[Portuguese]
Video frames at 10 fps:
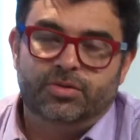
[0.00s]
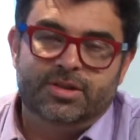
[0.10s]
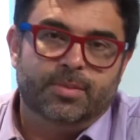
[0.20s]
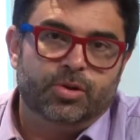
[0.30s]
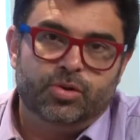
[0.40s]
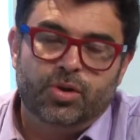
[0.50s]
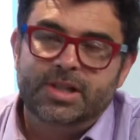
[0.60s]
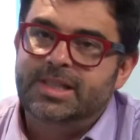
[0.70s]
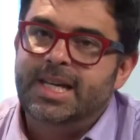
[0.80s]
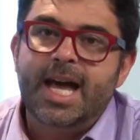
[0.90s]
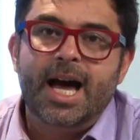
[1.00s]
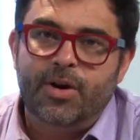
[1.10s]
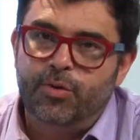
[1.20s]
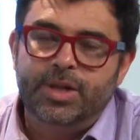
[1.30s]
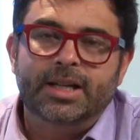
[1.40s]
das emoções, que é
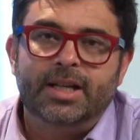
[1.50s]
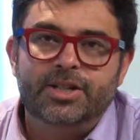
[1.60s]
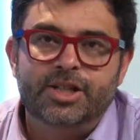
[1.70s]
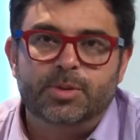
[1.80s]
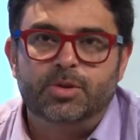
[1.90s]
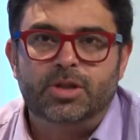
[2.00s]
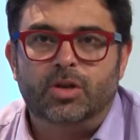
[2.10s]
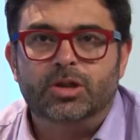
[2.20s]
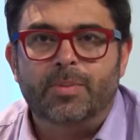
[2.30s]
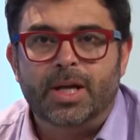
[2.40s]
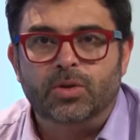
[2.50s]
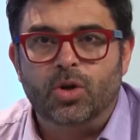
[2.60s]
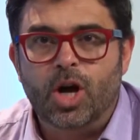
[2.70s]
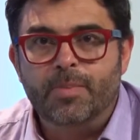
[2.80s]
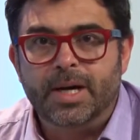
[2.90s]
o que a inteligência emocional também
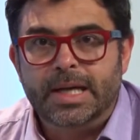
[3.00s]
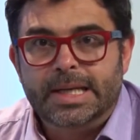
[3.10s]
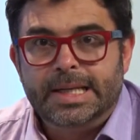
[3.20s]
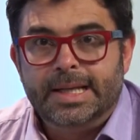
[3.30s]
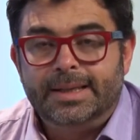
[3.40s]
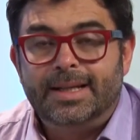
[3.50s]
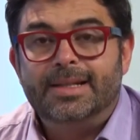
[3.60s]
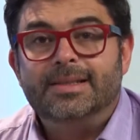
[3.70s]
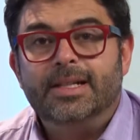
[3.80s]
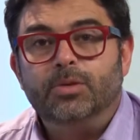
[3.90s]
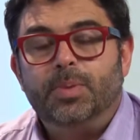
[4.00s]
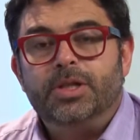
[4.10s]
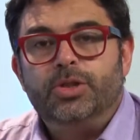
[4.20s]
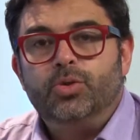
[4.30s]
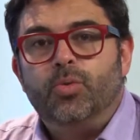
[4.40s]
engloba, trazendo para a
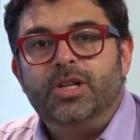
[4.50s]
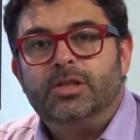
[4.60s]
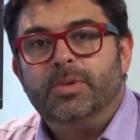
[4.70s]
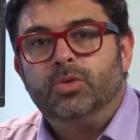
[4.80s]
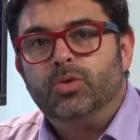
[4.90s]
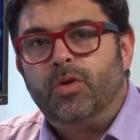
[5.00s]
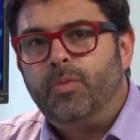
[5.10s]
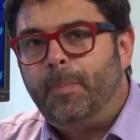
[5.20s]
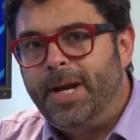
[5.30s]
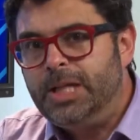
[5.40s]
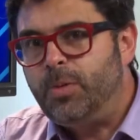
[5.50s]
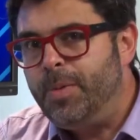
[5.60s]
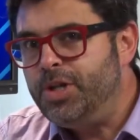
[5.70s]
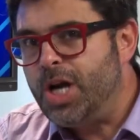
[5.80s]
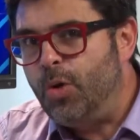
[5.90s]
gente um conhecimento novo,
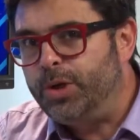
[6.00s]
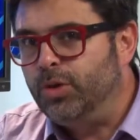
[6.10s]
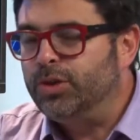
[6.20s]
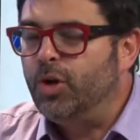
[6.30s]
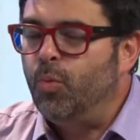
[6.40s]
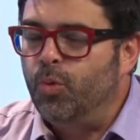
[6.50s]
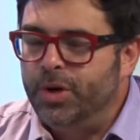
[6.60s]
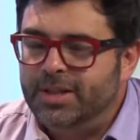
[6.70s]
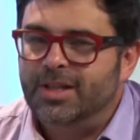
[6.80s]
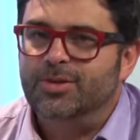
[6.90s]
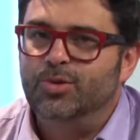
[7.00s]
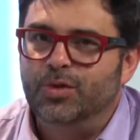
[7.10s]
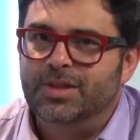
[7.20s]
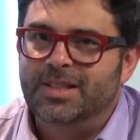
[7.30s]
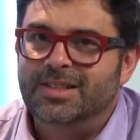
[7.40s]
principalmente algo que eu tenho muitas
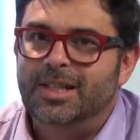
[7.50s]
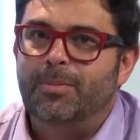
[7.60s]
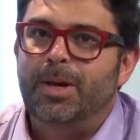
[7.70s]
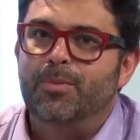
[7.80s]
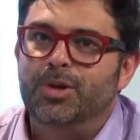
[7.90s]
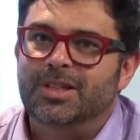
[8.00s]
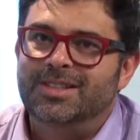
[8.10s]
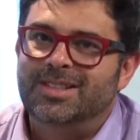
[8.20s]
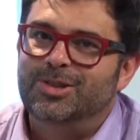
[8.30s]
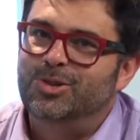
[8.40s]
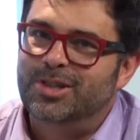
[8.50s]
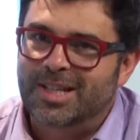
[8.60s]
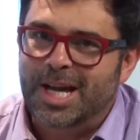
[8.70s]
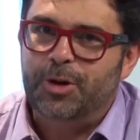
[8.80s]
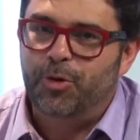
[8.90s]
dúvidas e também muitas questões
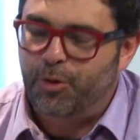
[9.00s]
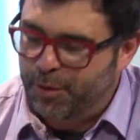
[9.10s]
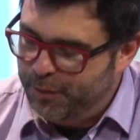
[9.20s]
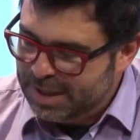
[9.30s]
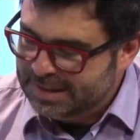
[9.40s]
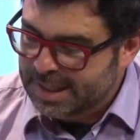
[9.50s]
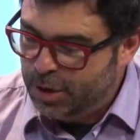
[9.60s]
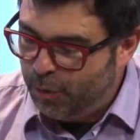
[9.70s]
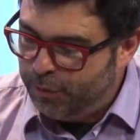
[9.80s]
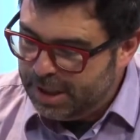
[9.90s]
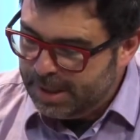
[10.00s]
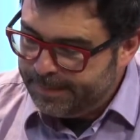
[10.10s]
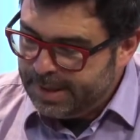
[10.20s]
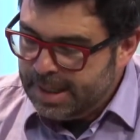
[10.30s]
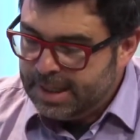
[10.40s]
que quero fazer e ouvir,
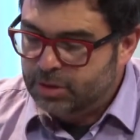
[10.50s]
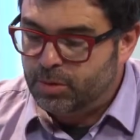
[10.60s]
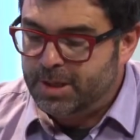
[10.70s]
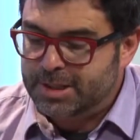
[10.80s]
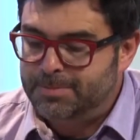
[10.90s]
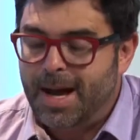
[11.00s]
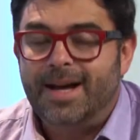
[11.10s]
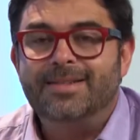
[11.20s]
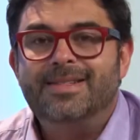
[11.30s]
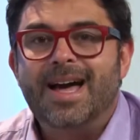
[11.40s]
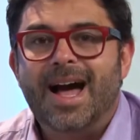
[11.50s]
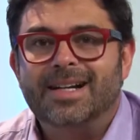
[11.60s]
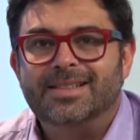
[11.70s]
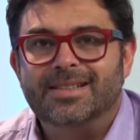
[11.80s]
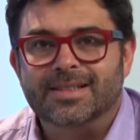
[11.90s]
que é sobre as barras de
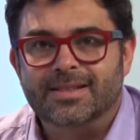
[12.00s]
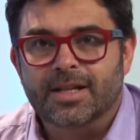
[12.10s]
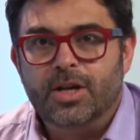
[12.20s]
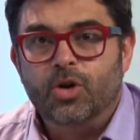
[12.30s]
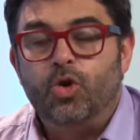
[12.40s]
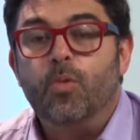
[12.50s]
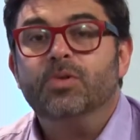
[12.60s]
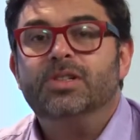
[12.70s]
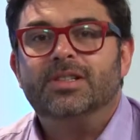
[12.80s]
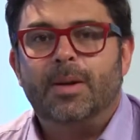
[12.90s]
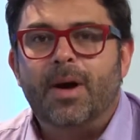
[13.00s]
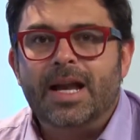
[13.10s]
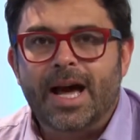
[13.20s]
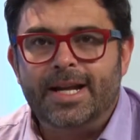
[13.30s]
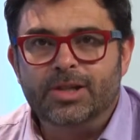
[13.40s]
áxias, como se
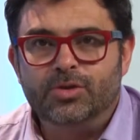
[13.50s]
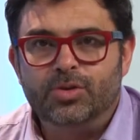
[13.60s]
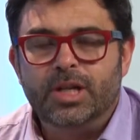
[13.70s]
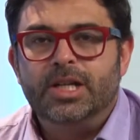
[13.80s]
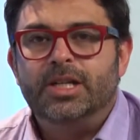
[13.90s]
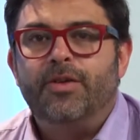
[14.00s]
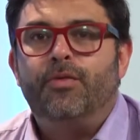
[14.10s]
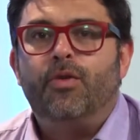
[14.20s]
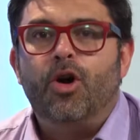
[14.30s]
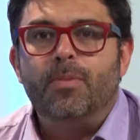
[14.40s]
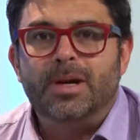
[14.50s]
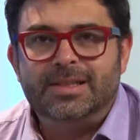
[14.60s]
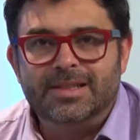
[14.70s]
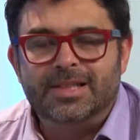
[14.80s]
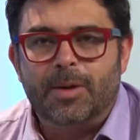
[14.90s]
trabalhar isso, que forma
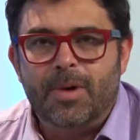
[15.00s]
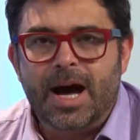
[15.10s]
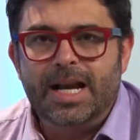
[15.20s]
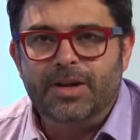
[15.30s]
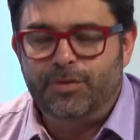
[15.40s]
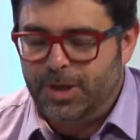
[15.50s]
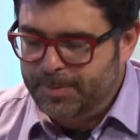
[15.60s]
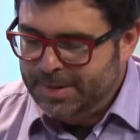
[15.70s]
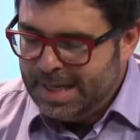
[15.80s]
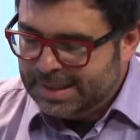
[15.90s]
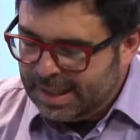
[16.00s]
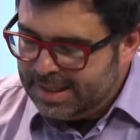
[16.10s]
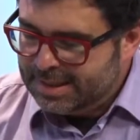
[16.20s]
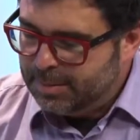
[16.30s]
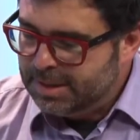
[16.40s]
que se trabalha, enfim.
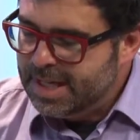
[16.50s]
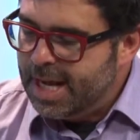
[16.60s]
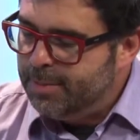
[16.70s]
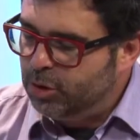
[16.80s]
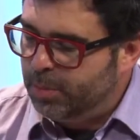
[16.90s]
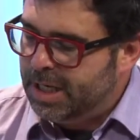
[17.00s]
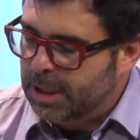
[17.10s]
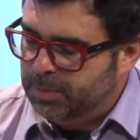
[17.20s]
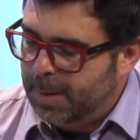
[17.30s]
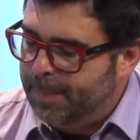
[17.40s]
Clarissa Mandelli, muito obrigado pela